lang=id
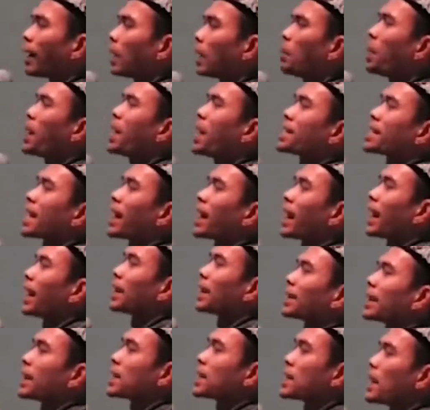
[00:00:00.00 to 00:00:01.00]
Gimana cara
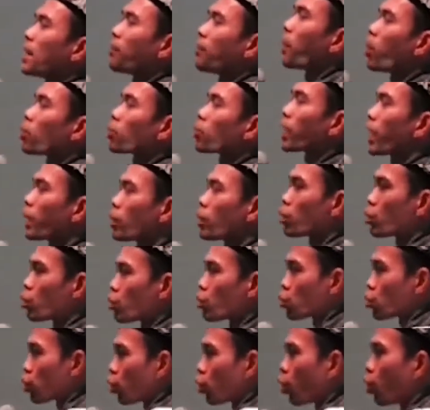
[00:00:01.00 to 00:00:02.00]
ngetesnya Pak Ustadz?
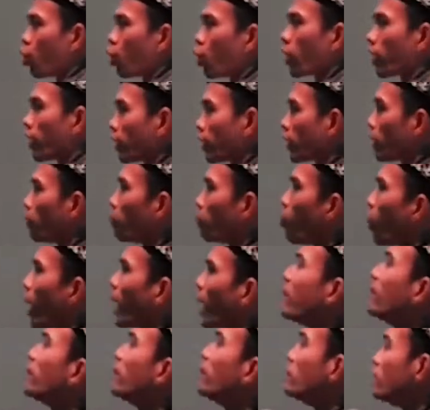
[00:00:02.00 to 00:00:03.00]
Suruh
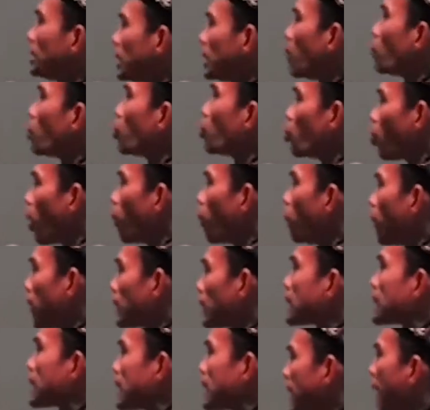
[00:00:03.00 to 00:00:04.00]
ketemuan jam 12
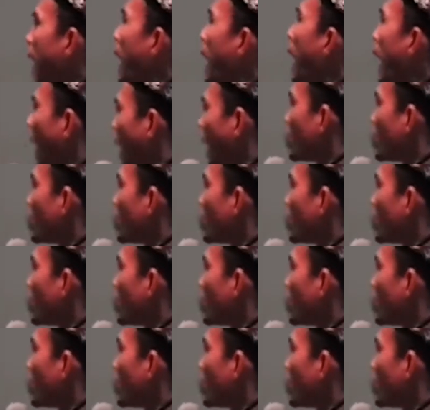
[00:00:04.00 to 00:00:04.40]
siang